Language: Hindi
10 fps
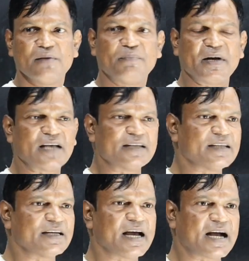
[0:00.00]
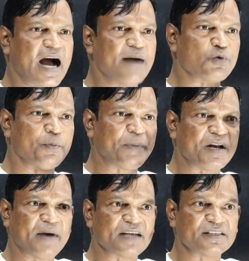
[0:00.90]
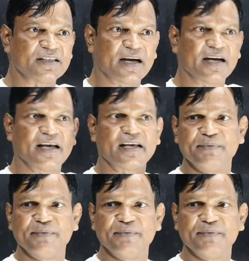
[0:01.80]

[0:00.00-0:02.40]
प्रशासन के काम को परिभाषित करने